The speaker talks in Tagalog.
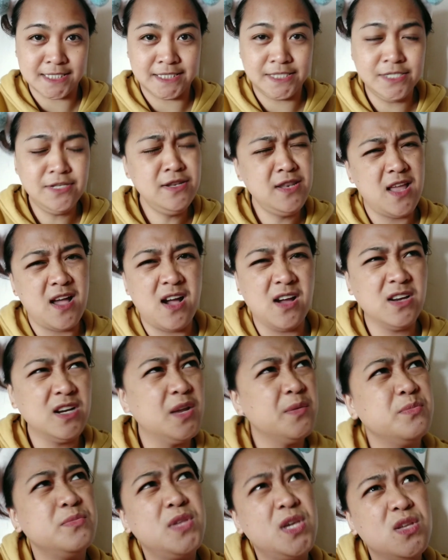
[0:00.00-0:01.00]
Yun lang,
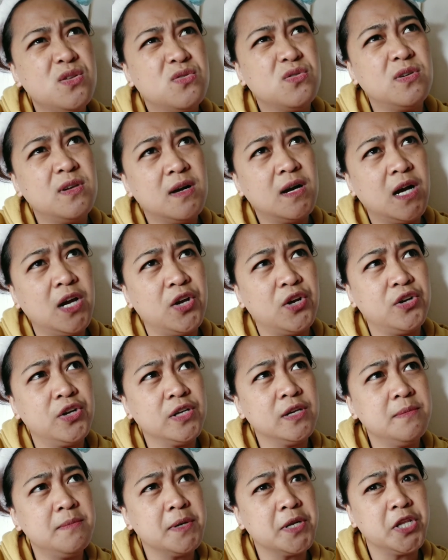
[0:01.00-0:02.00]
update ko lang kayo, naging
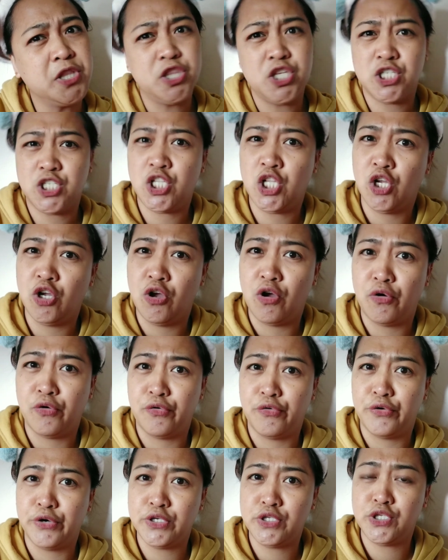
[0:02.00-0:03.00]
marites lang ako
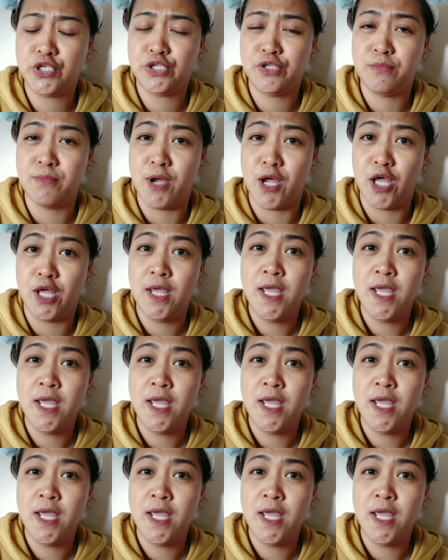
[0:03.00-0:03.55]
kasi 'di ba?